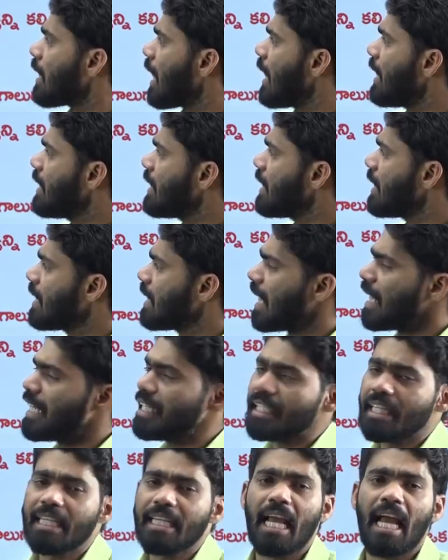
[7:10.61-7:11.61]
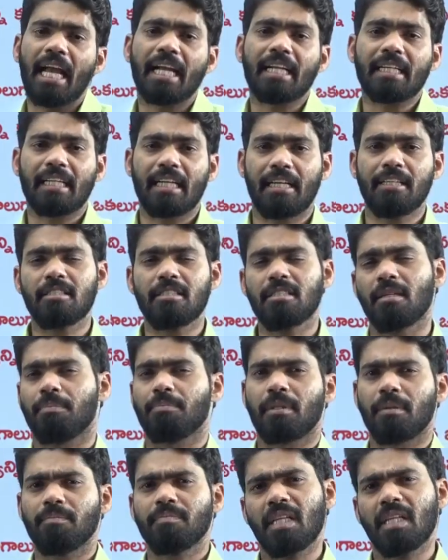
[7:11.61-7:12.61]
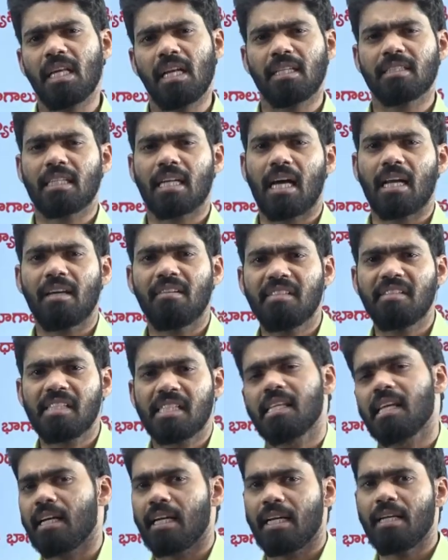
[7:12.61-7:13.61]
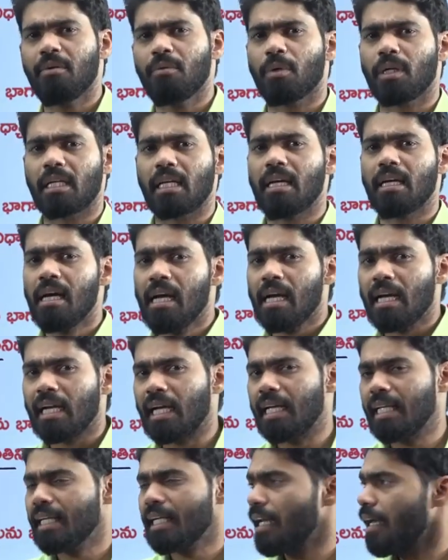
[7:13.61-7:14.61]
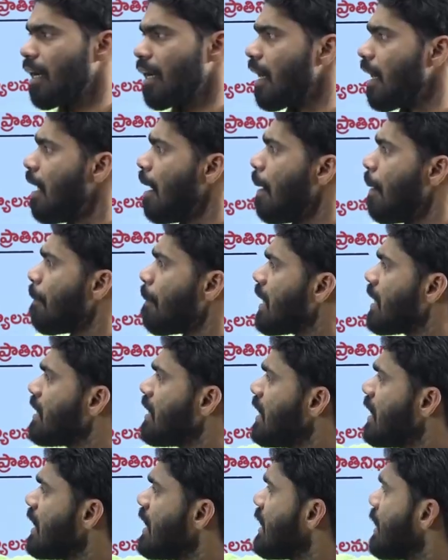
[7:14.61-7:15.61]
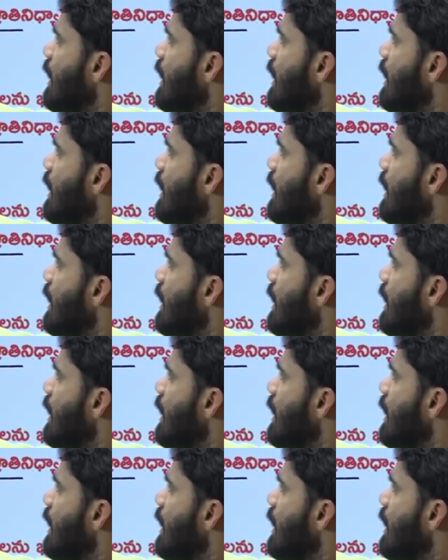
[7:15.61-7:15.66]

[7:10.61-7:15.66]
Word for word: నైన్టీన్ నైన్టీన్ యాక్ట్ అనేది చెప్తాం ఇలా చాలా విషయాలనే ఉంటాయి కానీ ఇక్కడ ప్రజెంట్ ఈ